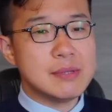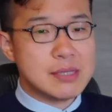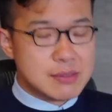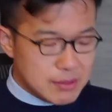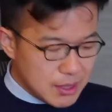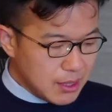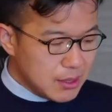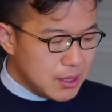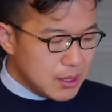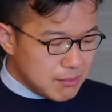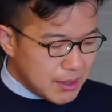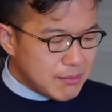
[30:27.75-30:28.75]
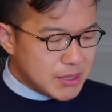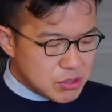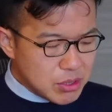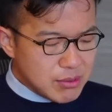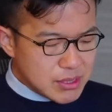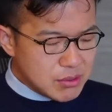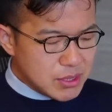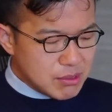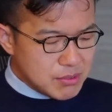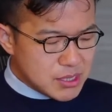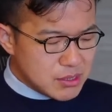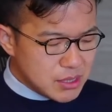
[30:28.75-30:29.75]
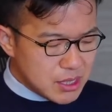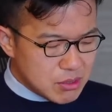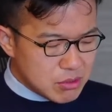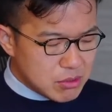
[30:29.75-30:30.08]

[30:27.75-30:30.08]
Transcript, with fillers: ですよね。まあまあそれはそれで別に